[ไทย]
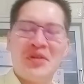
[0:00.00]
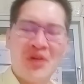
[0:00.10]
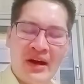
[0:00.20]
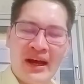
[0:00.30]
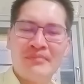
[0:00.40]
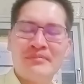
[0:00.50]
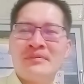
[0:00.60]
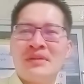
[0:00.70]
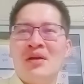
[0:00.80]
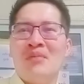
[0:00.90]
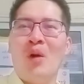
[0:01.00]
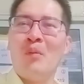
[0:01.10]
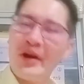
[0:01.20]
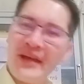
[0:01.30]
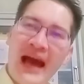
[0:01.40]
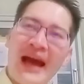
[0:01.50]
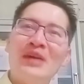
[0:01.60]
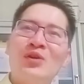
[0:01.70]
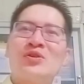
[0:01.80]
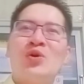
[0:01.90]
น้องครับผมก็อยากให้
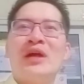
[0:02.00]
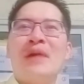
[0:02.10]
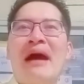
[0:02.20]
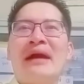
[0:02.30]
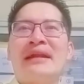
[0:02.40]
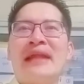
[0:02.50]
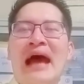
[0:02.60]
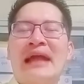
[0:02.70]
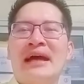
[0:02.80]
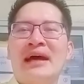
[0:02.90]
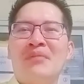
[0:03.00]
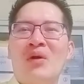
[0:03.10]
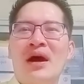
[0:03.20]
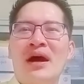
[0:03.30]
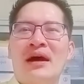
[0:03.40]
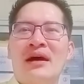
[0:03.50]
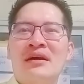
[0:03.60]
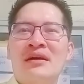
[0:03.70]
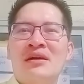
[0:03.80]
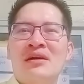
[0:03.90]
ลุงตู่ได้พักนานๆนะฮะเพราะว่า
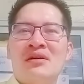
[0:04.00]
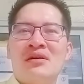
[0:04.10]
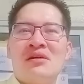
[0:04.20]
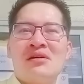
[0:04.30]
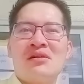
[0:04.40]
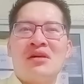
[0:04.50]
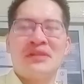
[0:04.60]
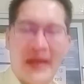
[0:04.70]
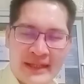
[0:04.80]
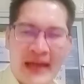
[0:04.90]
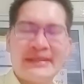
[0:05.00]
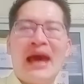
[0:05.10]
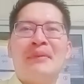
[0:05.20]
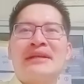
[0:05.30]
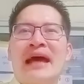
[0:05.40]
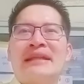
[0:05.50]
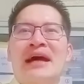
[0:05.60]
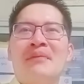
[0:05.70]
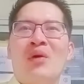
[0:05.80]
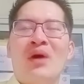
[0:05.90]
ก็เหนื่อยแทนแกเหมือนกันนะ
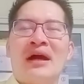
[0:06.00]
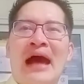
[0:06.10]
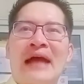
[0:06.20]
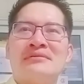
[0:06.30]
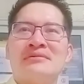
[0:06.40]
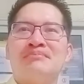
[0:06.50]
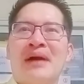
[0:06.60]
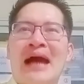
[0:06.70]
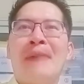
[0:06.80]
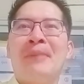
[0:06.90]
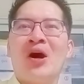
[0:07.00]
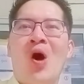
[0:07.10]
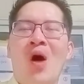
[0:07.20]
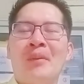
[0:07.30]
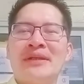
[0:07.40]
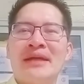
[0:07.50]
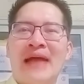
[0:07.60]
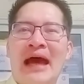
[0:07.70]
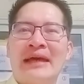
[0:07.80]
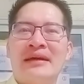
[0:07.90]
ฮะเพราะว่าการประคับประคองประเทศ
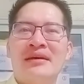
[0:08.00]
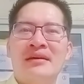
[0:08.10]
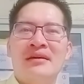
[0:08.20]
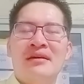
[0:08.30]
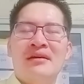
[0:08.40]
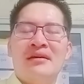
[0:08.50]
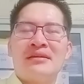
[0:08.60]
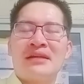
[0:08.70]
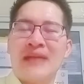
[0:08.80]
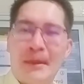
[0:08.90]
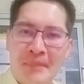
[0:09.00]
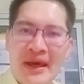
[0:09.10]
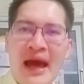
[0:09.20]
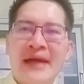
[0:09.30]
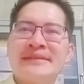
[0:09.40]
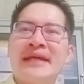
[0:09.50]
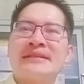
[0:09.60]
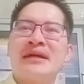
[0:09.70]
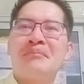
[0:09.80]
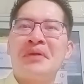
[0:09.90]
ไทยตั้งแต่ปี
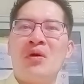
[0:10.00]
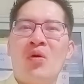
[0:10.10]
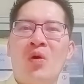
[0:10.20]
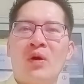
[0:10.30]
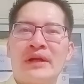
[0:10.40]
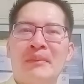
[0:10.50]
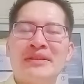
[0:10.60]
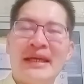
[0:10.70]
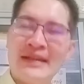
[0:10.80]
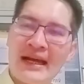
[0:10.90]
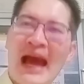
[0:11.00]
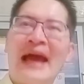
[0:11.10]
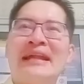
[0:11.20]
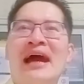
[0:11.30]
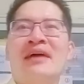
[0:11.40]
57 ถึงปี 66เนี่ยไม่ใช่เรื่องง่ายนะ